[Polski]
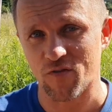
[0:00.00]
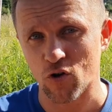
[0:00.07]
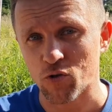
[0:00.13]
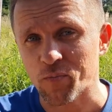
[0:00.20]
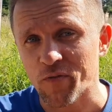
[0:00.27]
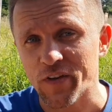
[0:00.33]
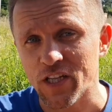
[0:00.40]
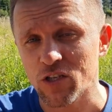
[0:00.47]
w
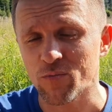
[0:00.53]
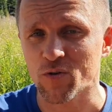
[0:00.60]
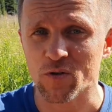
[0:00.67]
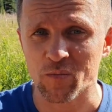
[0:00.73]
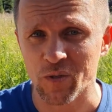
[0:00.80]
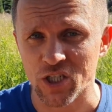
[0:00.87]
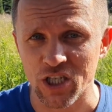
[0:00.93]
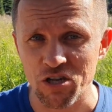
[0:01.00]
odpowiednim
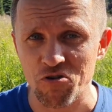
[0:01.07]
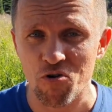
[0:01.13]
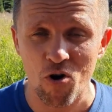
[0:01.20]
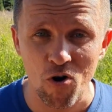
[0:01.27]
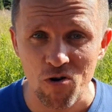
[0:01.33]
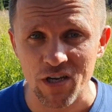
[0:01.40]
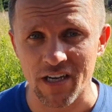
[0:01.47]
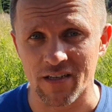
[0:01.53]
rozmieszczeniu
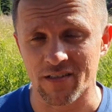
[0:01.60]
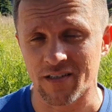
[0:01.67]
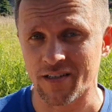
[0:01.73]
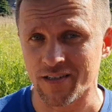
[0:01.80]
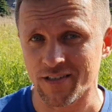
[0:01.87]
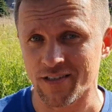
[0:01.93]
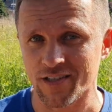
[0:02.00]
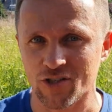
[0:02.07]
okien
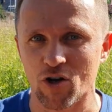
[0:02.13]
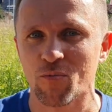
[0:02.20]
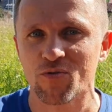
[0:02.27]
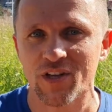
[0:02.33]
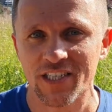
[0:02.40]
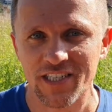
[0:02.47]
i domu na